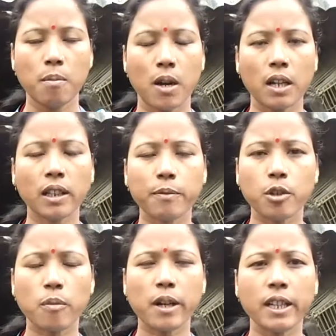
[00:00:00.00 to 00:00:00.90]
মালাদেব
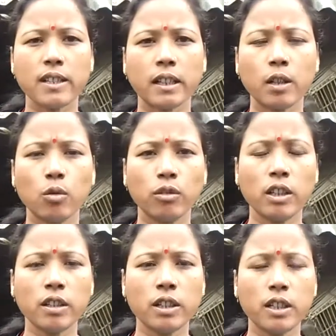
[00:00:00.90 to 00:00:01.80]
শর্মাকে যাতে
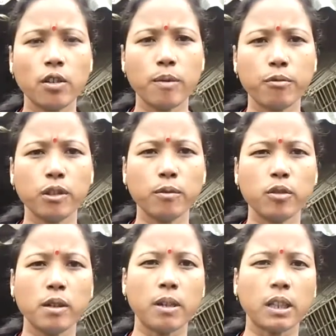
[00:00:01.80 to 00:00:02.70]
অতি শীঘ্রই
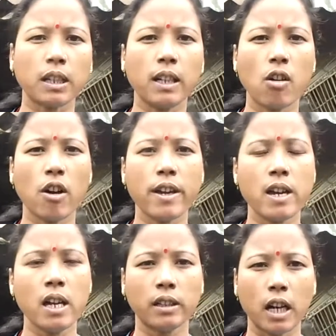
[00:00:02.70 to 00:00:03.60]
প্রতিবন্ধী ভাতা দেওয়া হয়
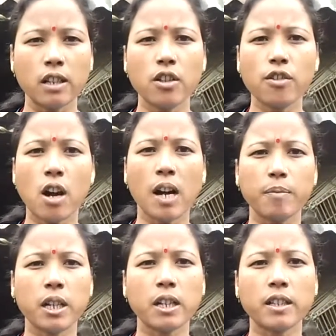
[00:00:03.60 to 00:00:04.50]
তার জন্য
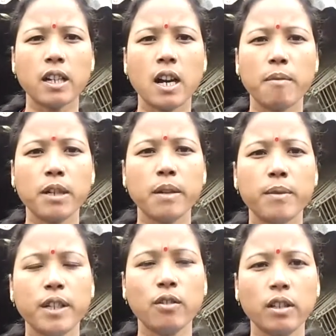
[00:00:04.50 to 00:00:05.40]
আপনারা যারা আমার এই
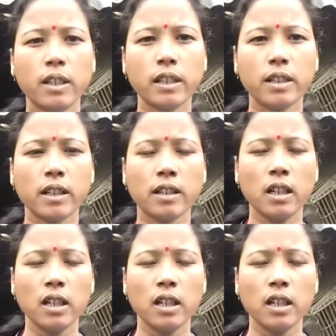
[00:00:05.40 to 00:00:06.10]
ভিডিওটি দেখছেন